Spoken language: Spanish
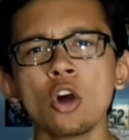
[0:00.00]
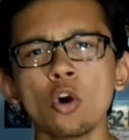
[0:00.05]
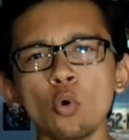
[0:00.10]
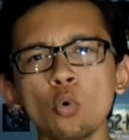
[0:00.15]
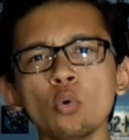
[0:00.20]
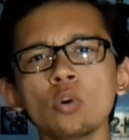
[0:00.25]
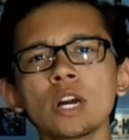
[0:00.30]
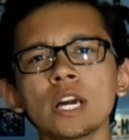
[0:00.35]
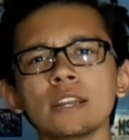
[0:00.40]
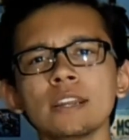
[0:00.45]

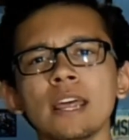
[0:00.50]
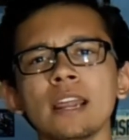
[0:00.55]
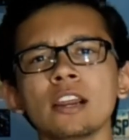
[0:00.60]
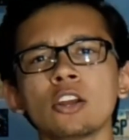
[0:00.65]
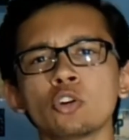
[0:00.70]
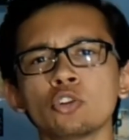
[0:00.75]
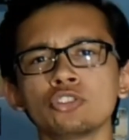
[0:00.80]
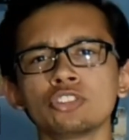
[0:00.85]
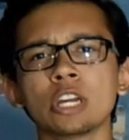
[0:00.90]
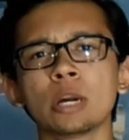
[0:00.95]
Un
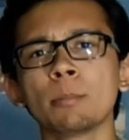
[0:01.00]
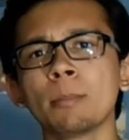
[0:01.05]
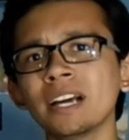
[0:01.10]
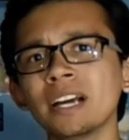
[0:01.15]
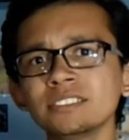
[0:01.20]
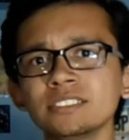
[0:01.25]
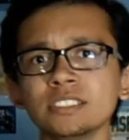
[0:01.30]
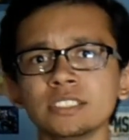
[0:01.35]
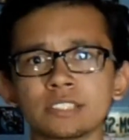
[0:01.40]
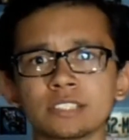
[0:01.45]
canal con ya
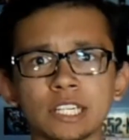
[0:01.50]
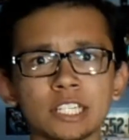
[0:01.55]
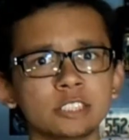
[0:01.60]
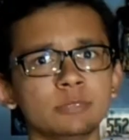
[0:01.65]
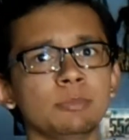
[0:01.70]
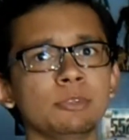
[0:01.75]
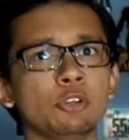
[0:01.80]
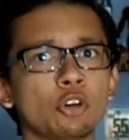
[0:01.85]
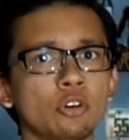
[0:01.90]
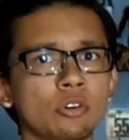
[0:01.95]
más de
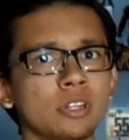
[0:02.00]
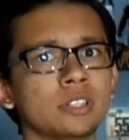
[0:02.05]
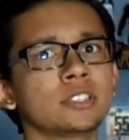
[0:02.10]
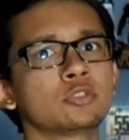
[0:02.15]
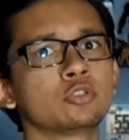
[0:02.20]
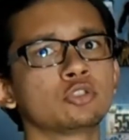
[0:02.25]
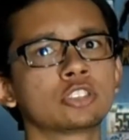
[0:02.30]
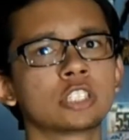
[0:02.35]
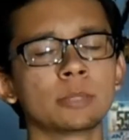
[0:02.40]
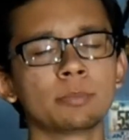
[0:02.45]
3 millones de
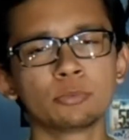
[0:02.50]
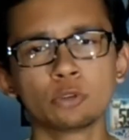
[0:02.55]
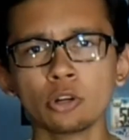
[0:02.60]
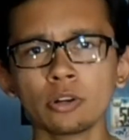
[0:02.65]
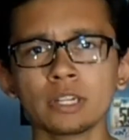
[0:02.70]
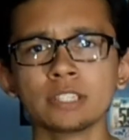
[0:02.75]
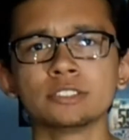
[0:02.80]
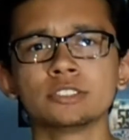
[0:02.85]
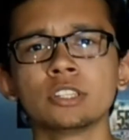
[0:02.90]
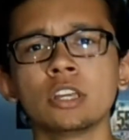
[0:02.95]

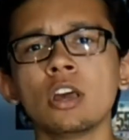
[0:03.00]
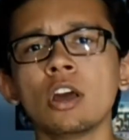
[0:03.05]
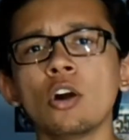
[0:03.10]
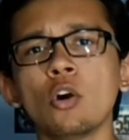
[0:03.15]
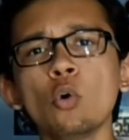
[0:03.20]
suscriptores